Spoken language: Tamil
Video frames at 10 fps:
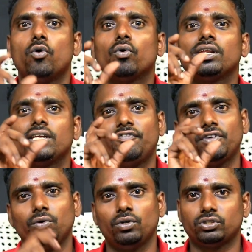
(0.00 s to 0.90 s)
உங்களுக்கு
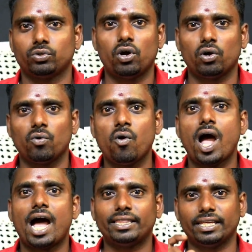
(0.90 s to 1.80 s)
கிஃப்ட்டுன்னு ஒன்று ஷோ ஆகும்
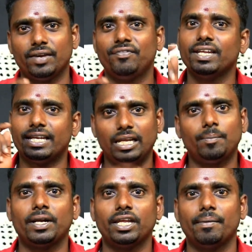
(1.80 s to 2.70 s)
அந்த கிஃப்ட்டை
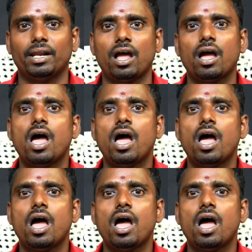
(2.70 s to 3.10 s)
கிளிக் பண்ணிங்க அப்படின்னா